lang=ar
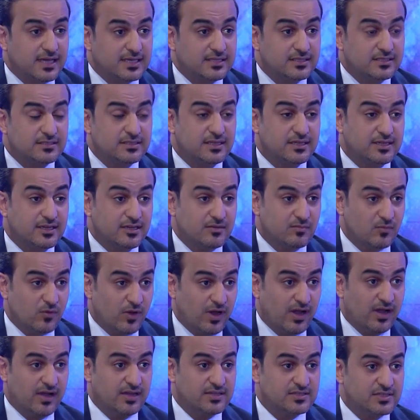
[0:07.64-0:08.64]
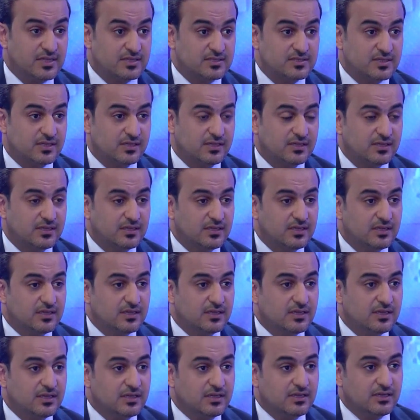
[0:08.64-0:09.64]
حضرتك المحاصصه
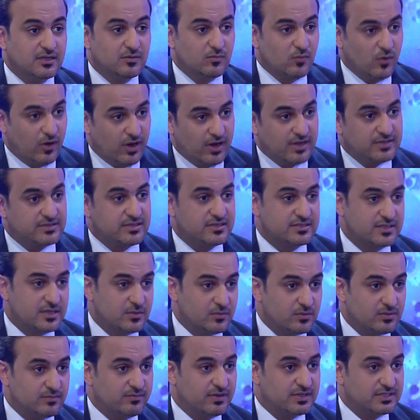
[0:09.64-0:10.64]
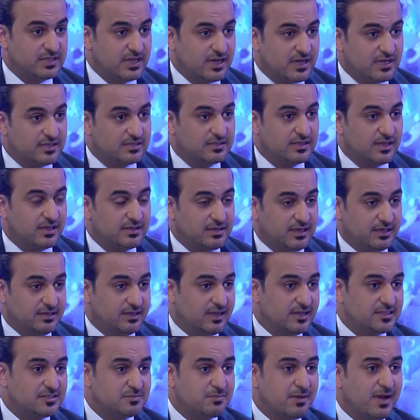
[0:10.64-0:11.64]
المحاصصه والفساد يعني
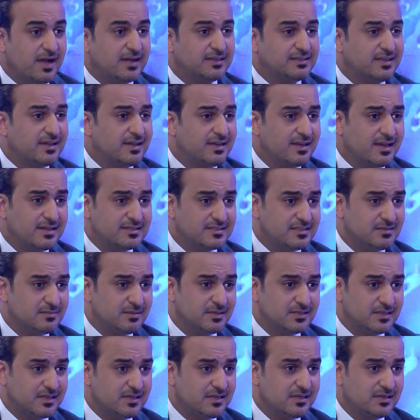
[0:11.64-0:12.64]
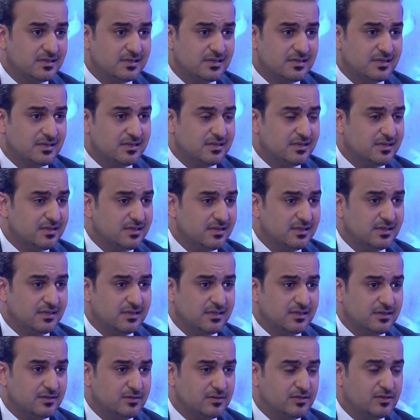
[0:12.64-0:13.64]
اصبحتا لازمتين
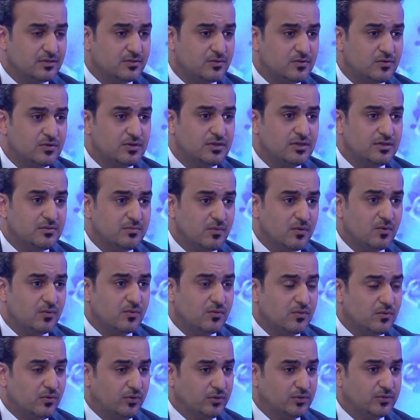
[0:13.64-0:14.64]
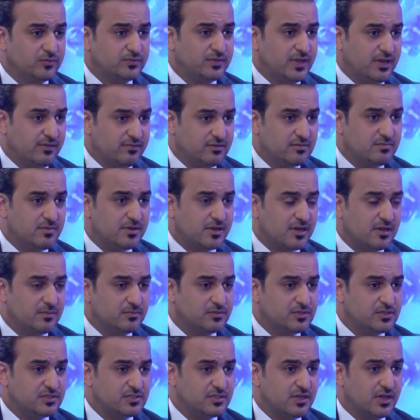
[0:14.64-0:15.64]
آه، لكل موضوع يفتح في البرامج
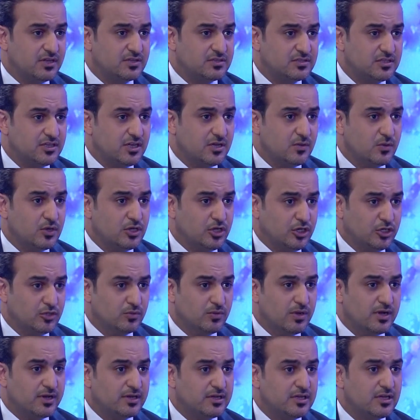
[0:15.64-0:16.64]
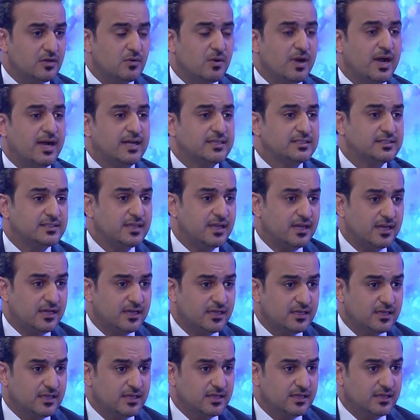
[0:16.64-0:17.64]
السياسيه والحواريه وحتى
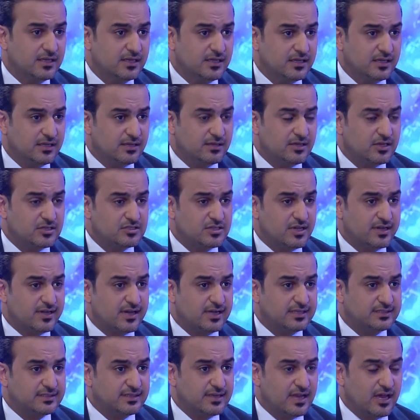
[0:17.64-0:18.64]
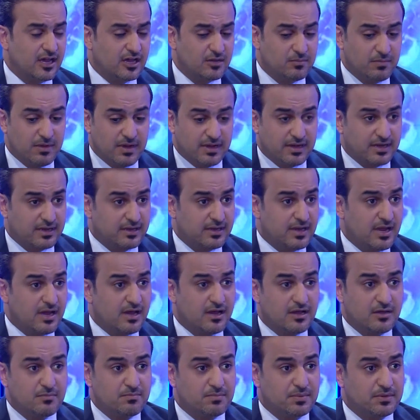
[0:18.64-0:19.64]
آه، نشرات الاخبار
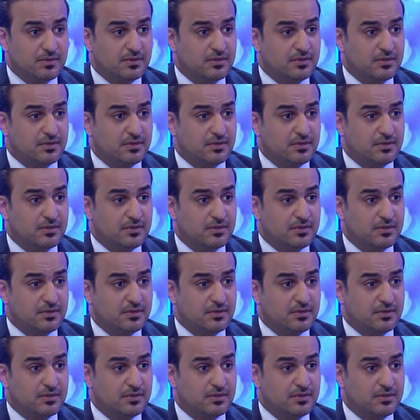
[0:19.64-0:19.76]
الناخب